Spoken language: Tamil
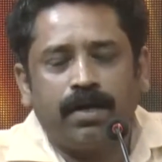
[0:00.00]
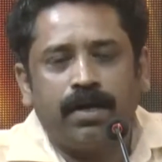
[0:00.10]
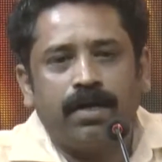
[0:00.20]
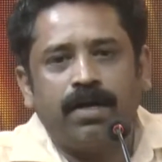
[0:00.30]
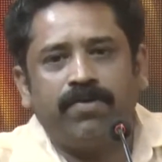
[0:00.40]

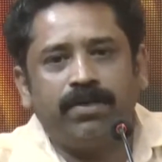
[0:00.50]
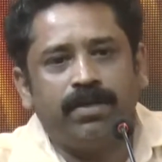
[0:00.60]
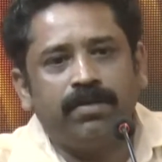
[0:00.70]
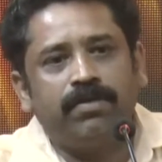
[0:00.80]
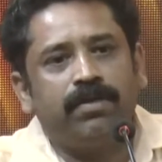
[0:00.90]
என்னை
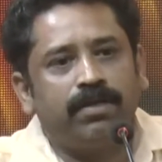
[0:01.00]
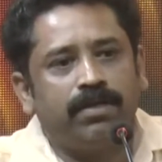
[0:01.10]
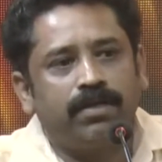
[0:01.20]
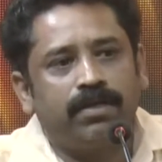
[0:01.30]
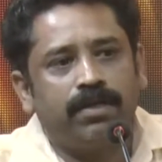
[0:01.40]
கவர்ந்தது வந்து
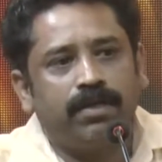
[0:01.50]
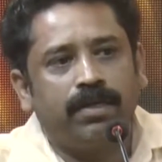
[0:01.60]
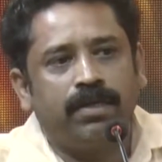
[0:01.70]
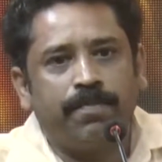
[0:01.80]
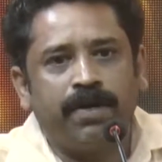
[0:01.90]

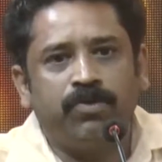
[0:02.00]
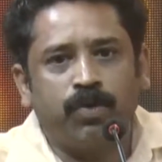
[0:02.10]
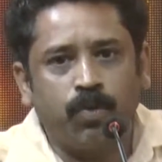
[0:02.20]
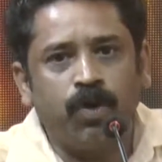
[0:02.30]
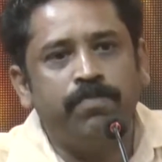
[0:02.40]
இந்த
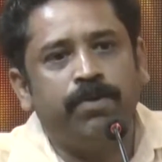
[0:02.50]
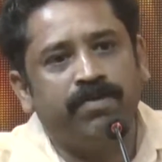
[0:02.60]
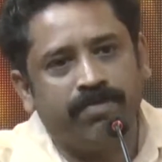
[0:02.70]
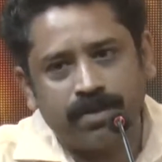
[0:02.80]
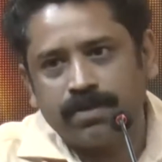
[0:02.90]
படத்தோட
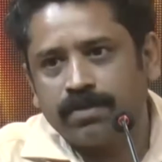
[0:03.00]
ஒளிப்பதிவு